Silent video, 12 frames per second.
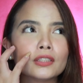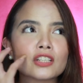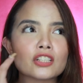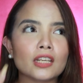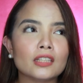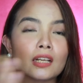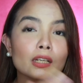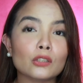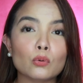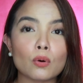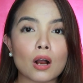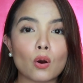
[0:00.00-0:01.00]
na shade na
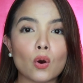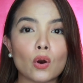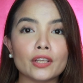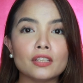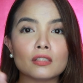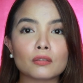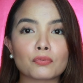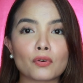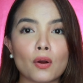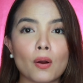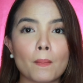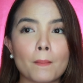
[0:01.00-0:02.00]
kinuha ko is
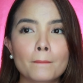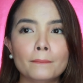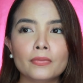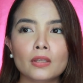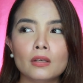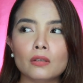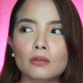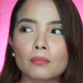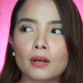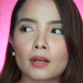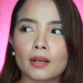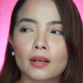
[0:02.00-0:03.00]
from yung
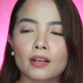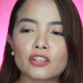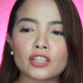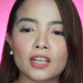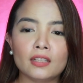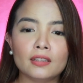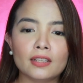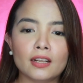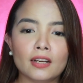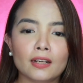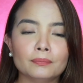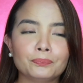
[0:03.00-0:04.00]
mga shade
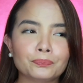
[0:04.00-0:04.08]
na